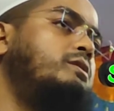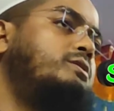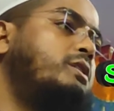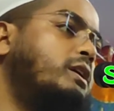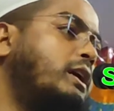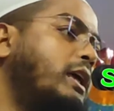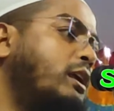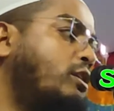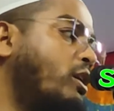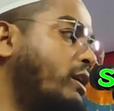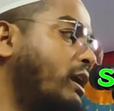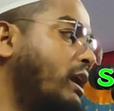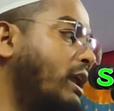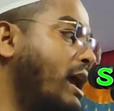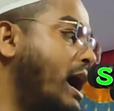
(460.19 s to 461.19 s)
জিকির করেন
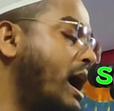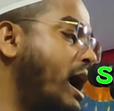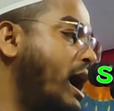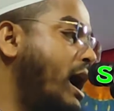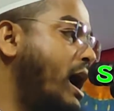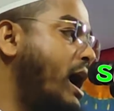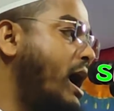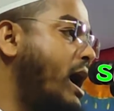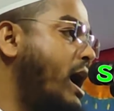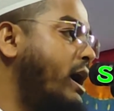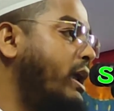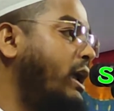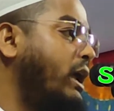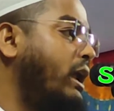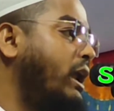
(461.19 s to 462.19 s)
লা
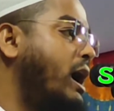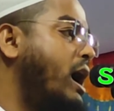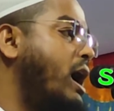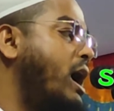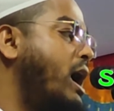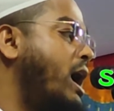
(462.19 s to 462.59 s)
লা